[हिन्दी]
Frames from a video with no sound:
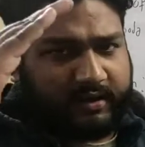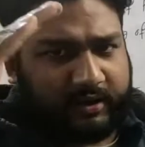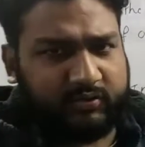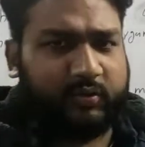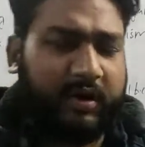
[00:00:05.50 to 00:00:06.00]

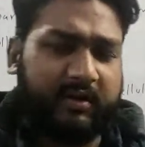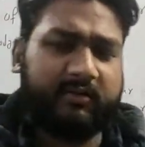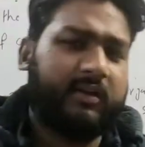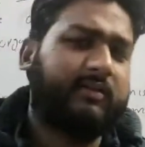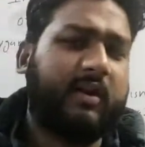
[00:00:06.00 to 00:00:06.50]
हेलो
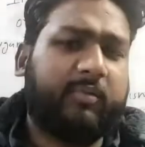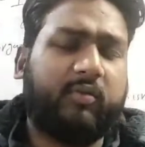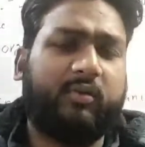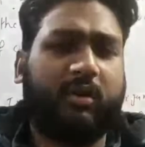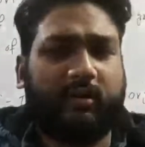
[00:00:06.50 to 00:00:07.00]
स्टूडेंट्स कैसे हैं आप
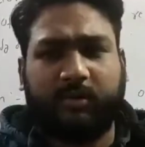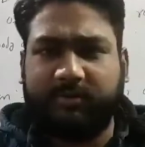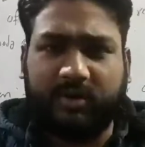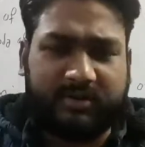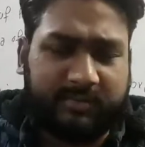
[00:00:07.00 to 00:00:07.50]
लोग तो
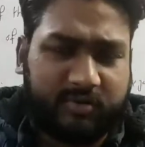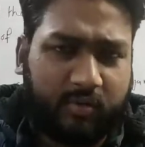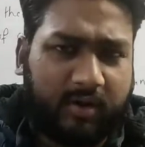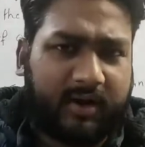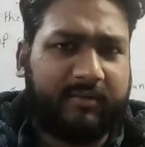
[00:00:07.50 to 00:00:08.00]
बच्चों आज हम
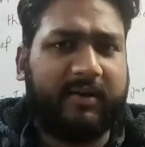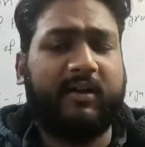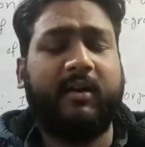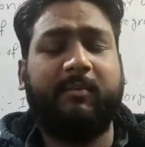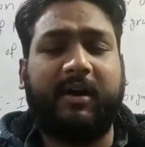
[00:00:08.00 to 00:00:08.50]
शुरू करने वाले
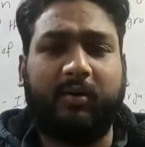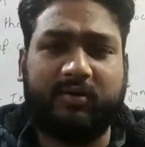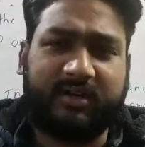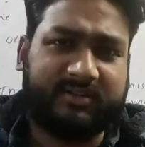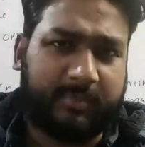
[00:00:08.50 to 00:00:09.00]
हैं
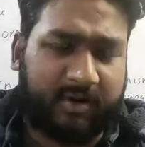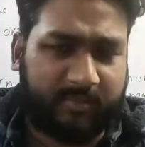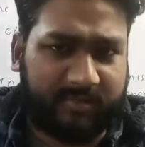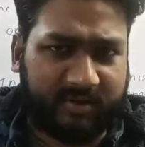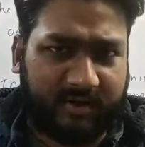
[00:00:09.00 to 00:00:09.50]
बायोलॉजी का चैप्टर
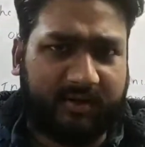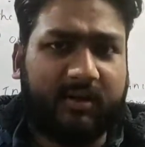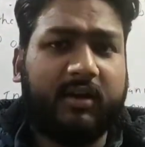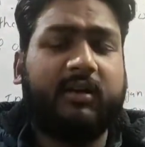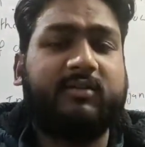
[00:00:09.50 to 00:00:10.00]
नंबर थ्री
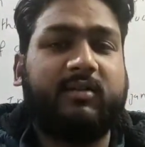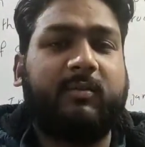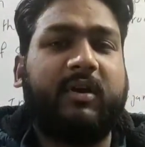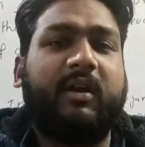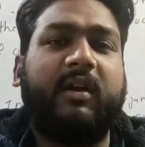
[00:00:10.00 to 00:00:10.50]

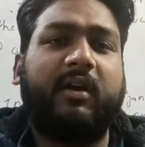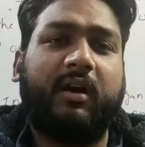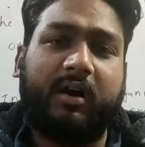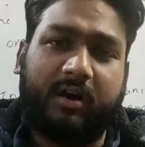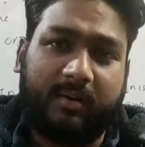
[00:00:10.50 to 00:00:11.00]
जिसमें
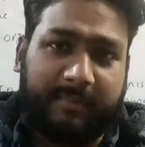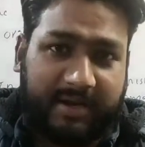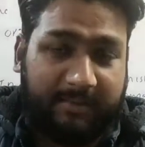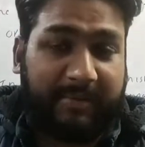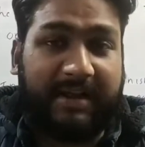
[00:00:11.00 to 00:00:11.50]
आ,
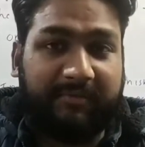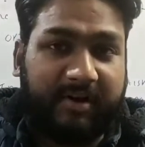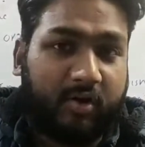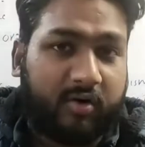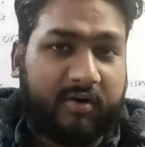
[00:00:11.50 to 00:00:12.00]
मैंने पहली
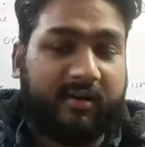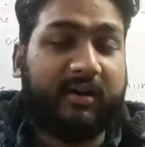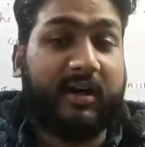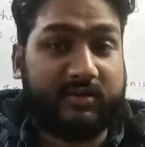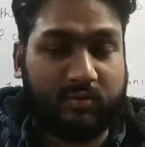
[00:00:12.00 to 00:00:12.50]
वीडियो
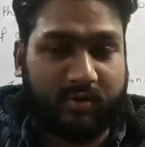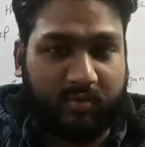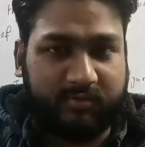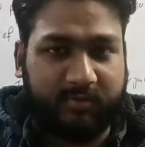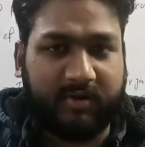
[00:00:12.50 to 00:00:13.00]
ऑलरेडी डाल चुका
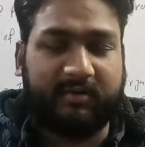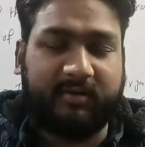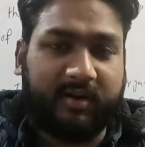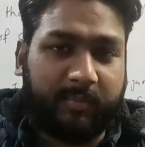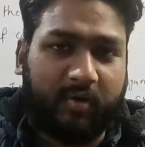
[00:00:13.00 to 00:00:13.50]
हूँ
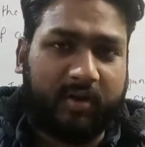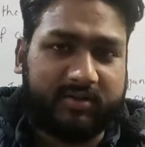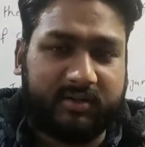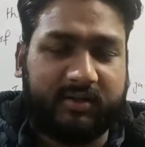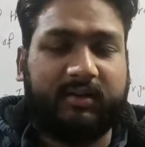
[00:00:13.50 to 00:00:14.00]
इसकी
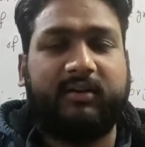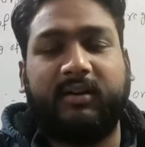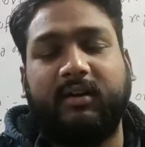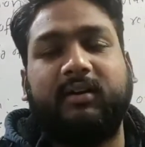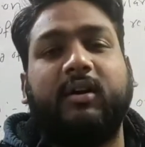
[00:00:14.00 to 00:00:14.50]
रिप्रोडक्शन की
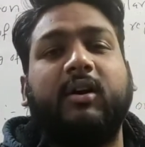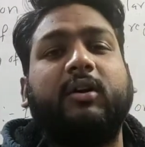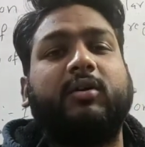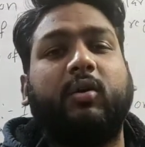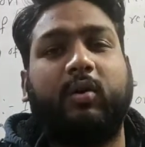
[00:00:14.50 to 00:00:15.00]
ठीक है
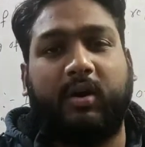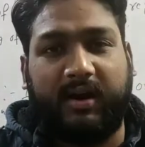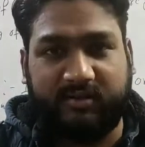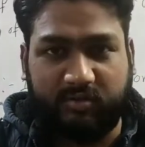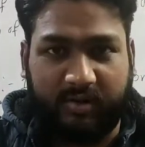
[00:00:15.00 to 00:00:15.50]
तो
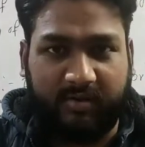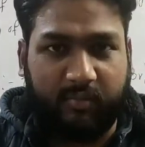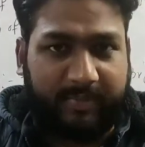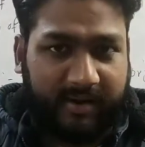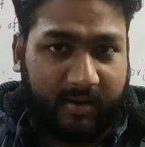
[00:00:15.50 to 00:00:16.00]
आज जो है
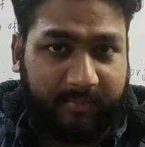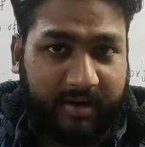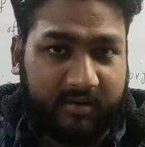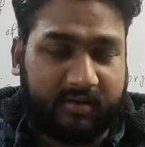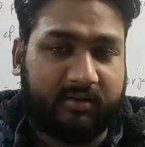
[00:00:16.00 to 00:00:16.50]
वो पहला
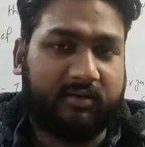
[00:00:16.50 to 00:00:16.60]
पार्ट